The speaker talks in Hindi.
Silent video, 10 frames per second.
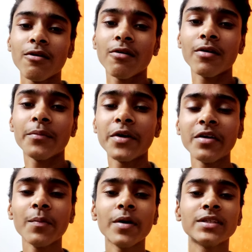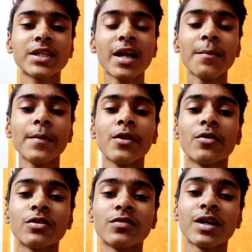और वीडियो पे चैनल पे नहीं
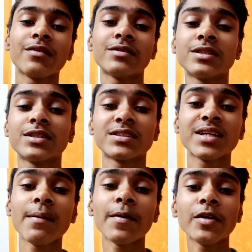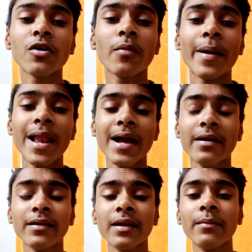हो तो फटाफट से सब्सक्राइब कर दो और बेल
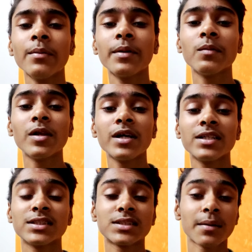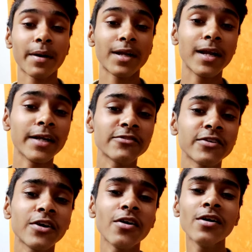आइकन दबाना भी मत भूलिएगा जिससे हमारी लेटेस्ट
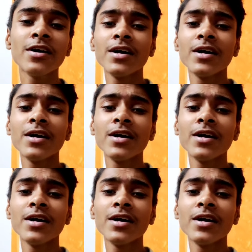वीडियो